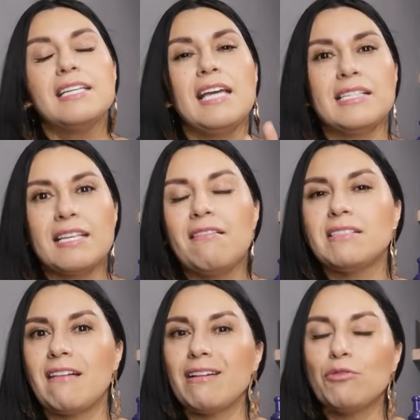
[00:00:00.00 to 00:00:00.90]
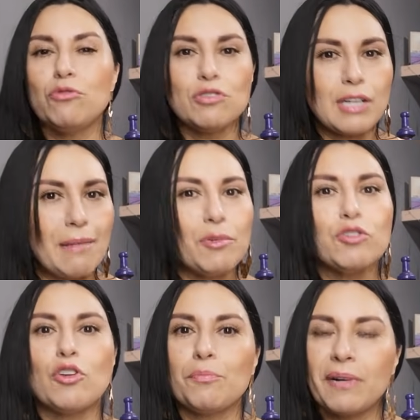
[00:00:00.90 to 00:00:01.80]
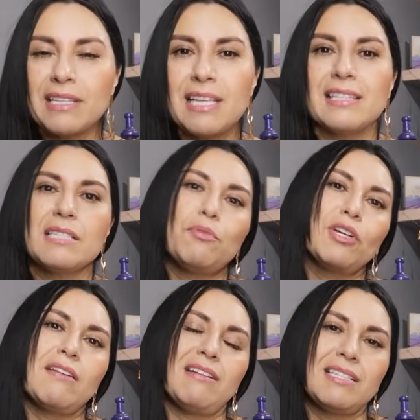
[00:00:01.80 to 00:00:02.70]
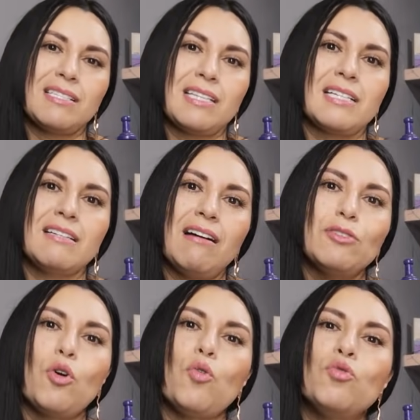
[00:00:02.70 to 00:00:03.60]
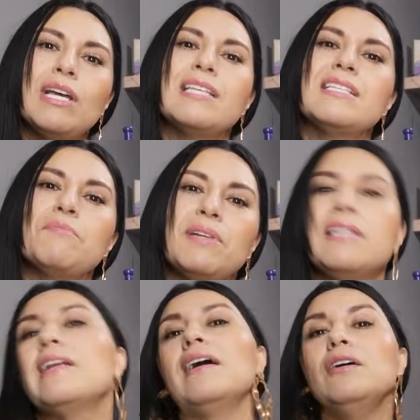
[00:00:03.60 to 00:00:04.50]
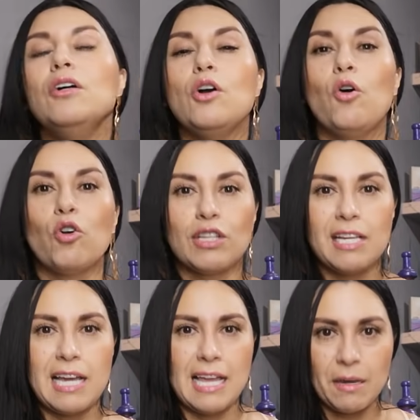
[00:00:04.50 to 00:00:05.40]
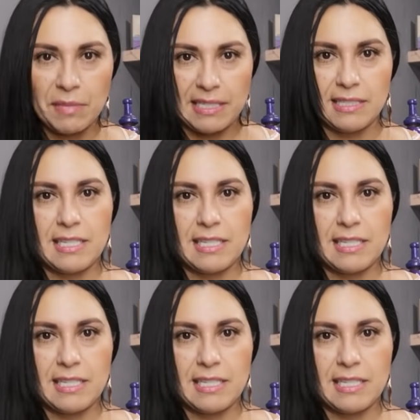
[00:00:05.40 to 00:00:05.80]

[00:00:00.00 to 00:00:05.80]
Y así vas a ver unos cambios sorprendentes porque vas a estar llevando una disciplina ordenadamente.